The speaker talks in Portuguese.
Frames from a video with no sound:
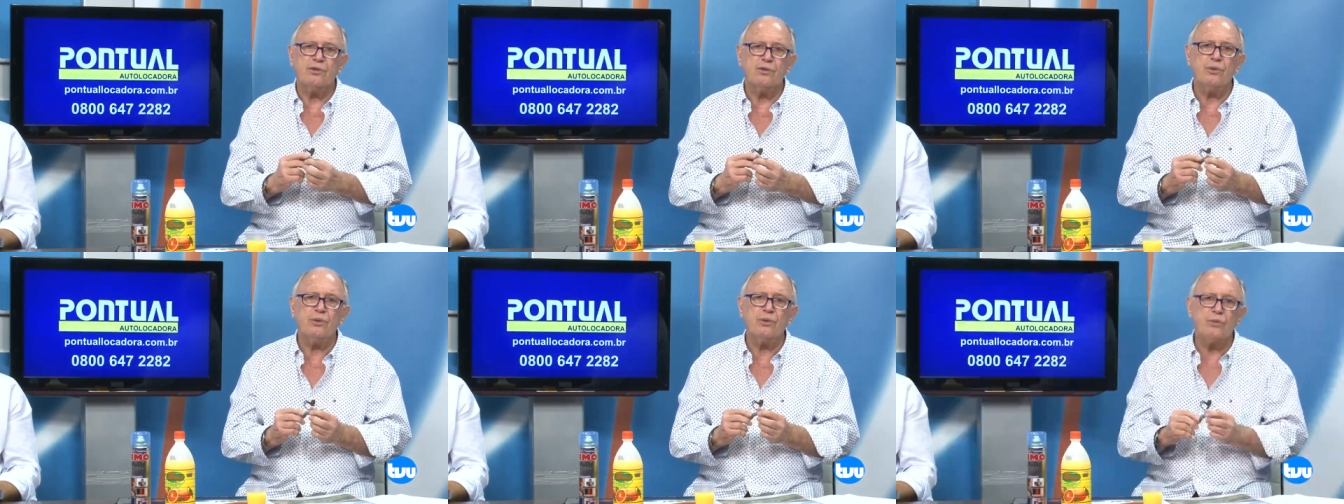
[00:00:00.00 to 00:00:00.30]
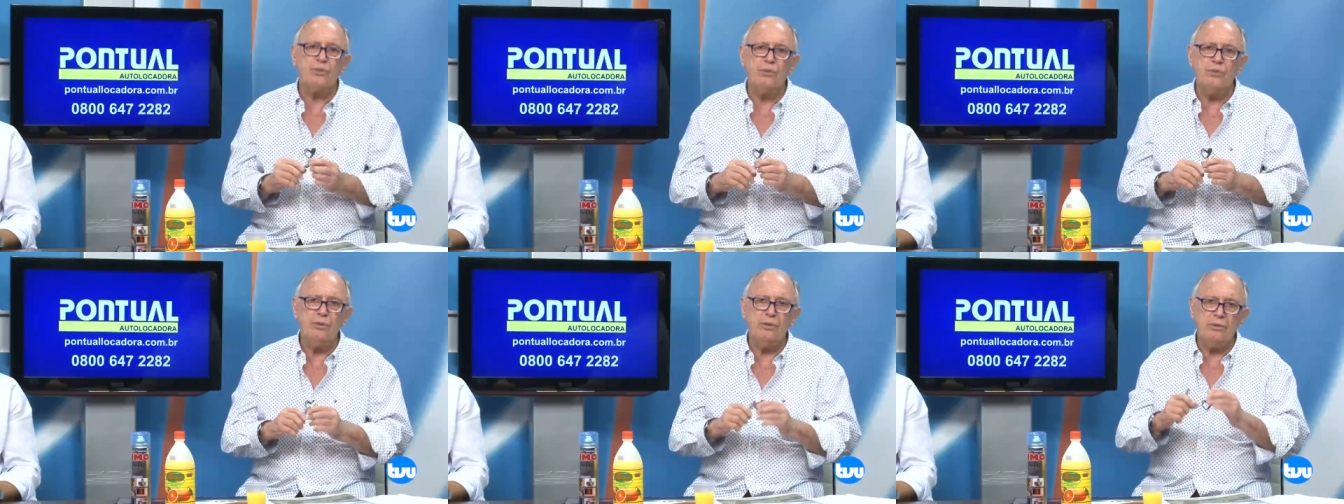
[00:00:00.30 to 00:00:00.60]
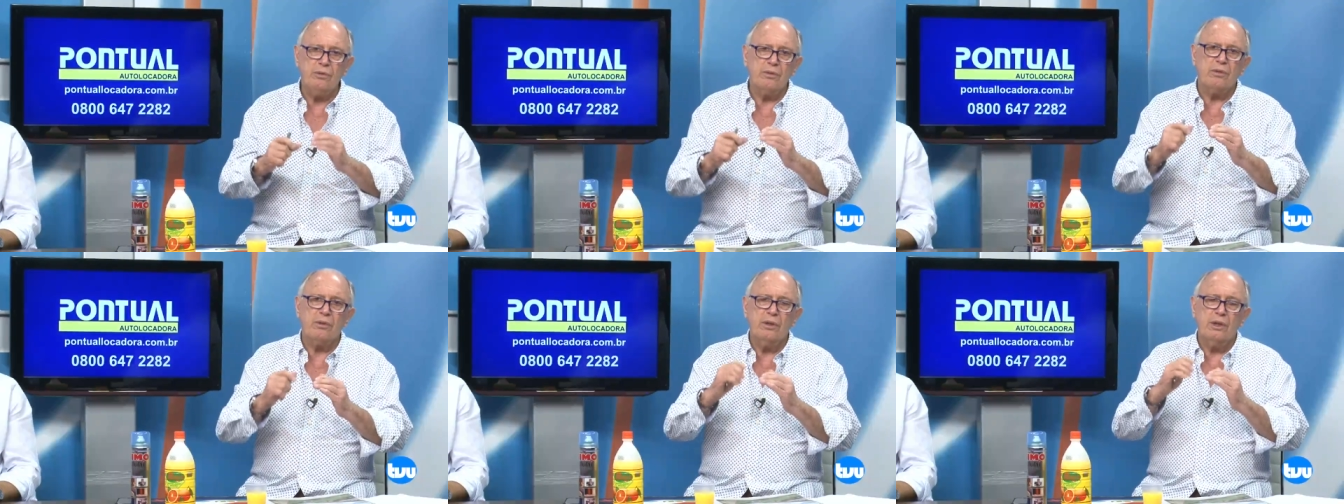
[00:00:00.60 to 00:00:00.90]
junto
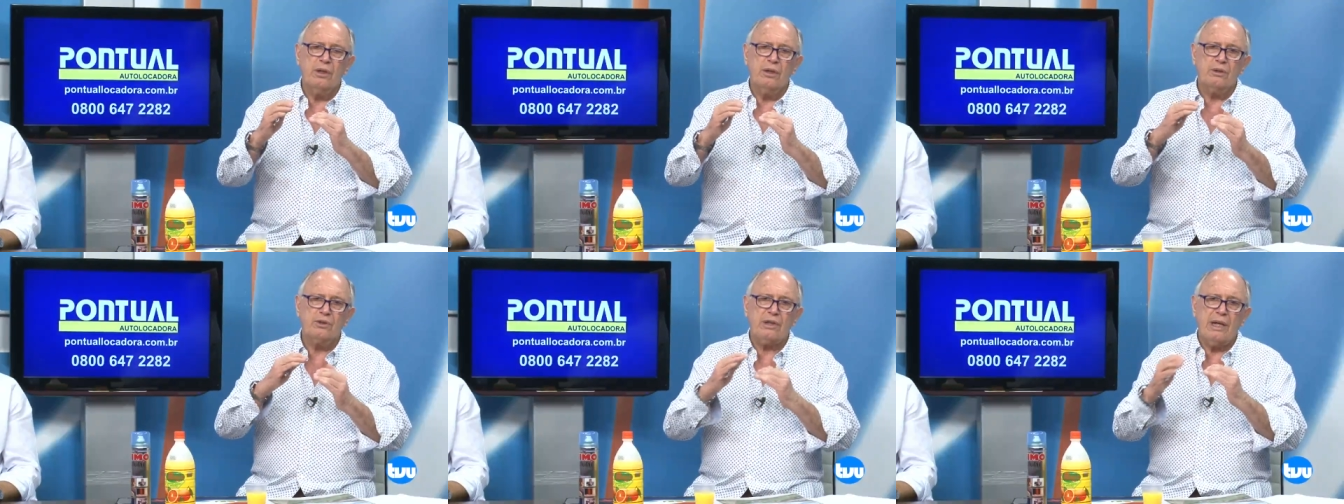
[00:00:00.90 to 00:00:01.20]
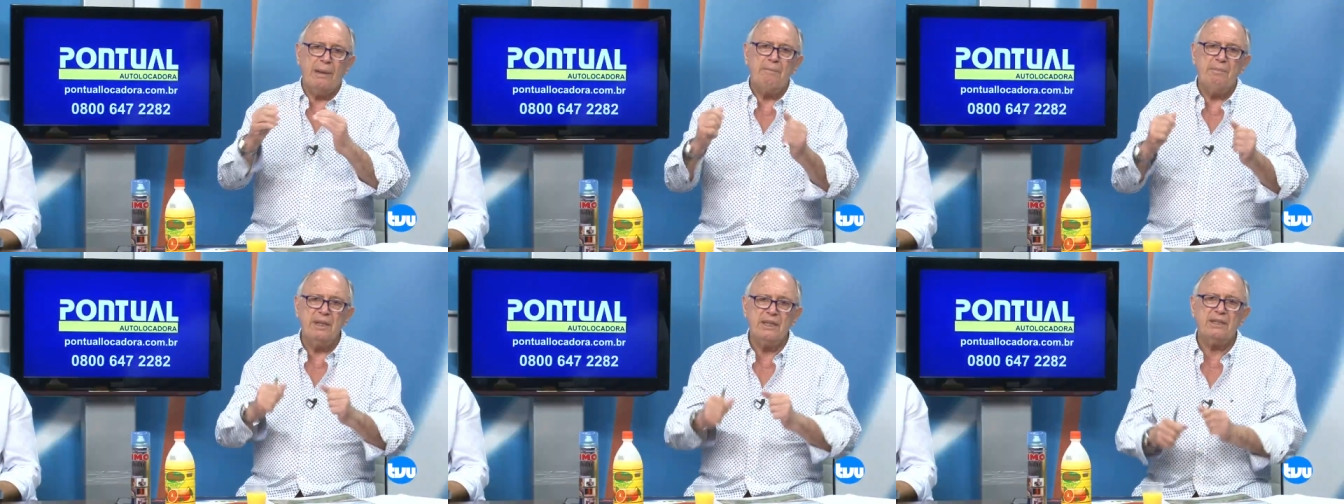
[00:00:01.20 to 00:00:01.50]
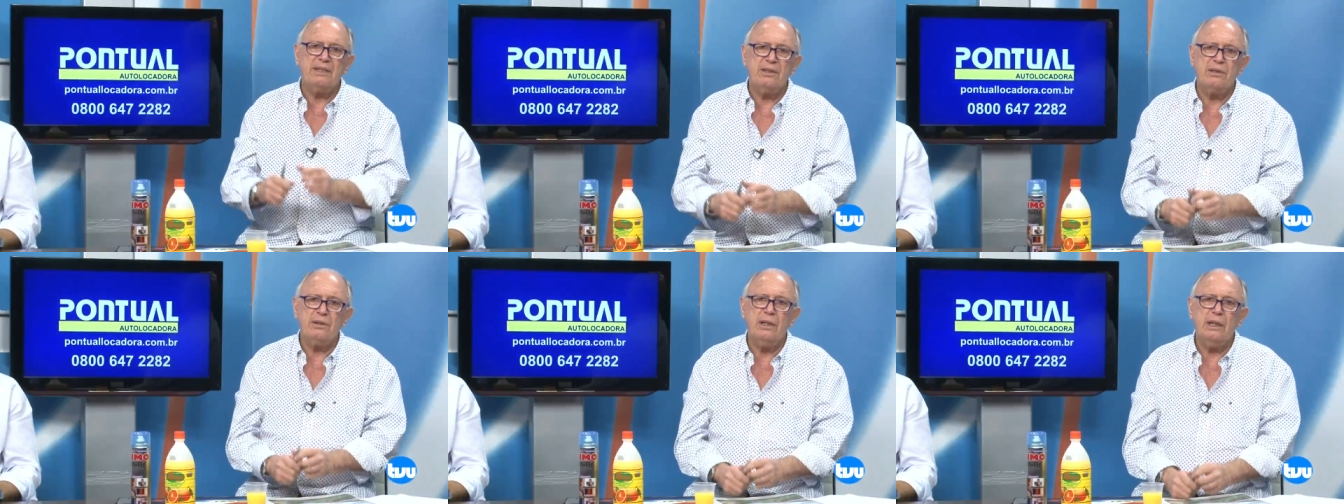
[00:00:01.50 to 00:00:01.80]
com os
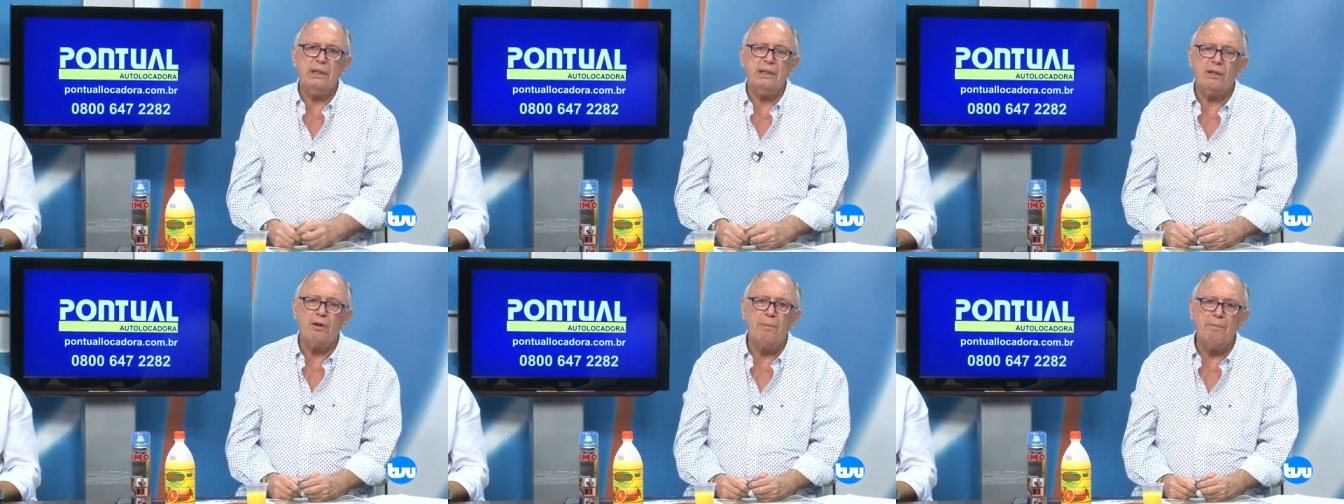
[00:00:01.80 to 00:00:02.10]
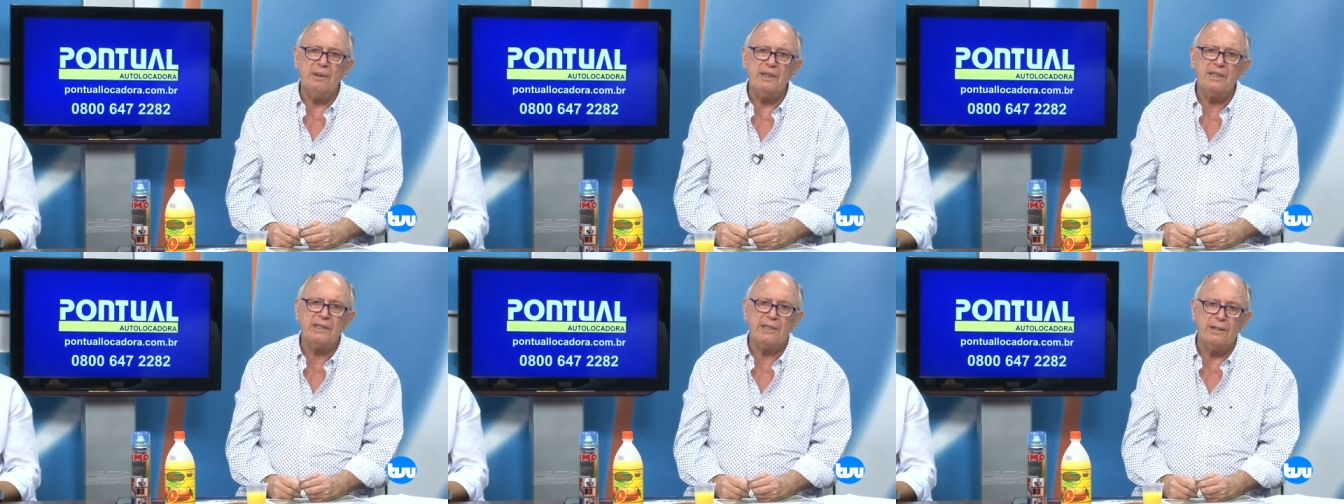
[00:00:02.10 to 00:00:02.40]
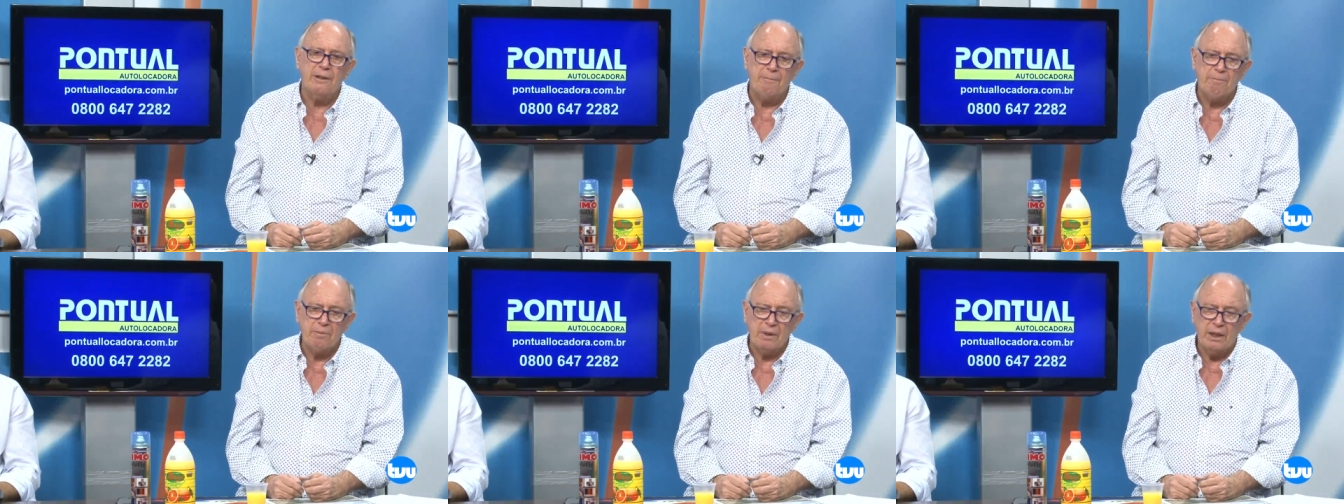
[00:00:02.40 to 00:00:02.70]
cabeças da, da
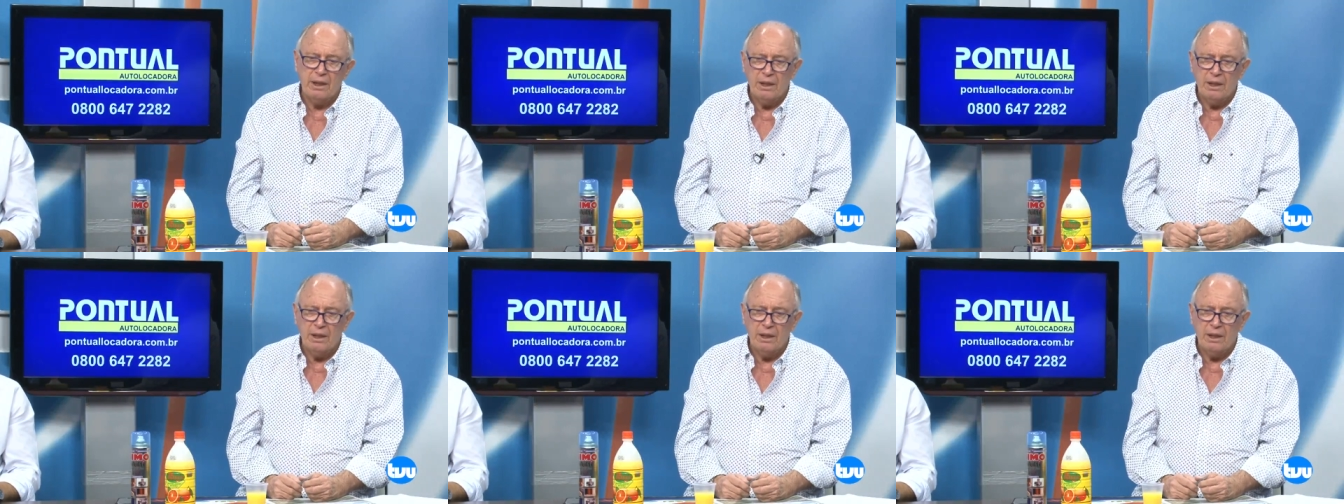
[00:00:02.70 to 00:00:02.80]
competição.